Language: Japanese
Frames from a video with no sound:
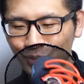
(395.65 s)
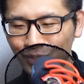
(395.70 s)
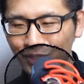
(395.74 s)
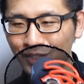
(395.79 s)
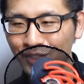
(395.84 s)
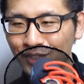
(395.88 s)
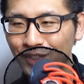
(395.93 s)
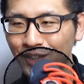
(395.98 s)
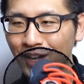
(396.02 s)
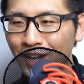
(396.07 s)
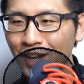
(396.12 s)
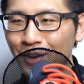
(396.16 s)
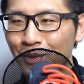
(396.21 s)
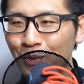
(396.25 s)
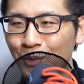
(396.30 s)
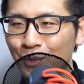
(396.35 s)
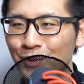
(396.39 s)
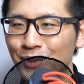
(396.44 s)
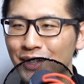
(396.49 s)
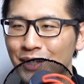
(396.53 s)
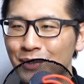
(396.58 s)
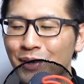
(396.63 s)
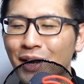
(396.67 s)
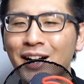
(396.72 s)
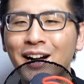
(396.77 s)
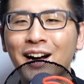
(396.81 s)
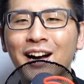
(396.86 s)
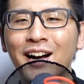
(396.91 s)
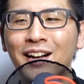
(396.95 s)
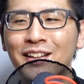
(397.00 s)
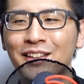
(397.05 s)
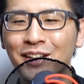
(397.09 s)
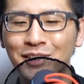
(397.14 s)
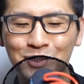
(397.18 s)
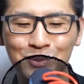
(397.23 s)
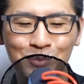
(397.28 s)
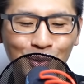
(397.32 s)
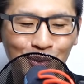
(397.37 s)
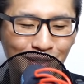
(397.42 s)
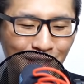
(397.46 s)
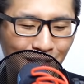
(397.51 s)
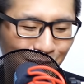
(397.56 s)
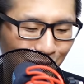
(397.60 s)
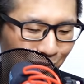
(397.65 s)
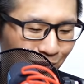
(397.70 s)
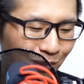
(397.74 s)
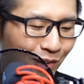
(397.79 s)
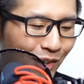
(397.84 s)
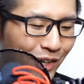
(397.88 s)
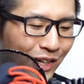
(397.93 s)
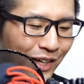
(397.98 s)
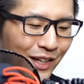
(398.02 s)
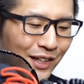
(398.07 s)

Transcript: なんやろ、違和感がなく持っていると。